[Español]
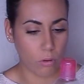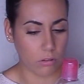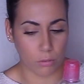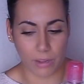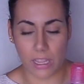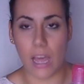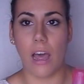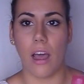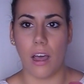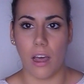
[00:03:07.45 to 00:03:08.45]
Cuando
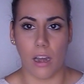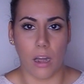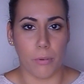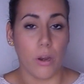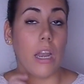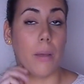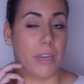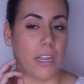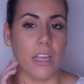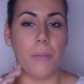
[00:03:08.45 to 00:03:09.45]
vaya a reponer la
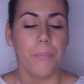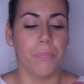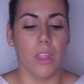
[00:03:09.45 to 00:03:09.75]
miraré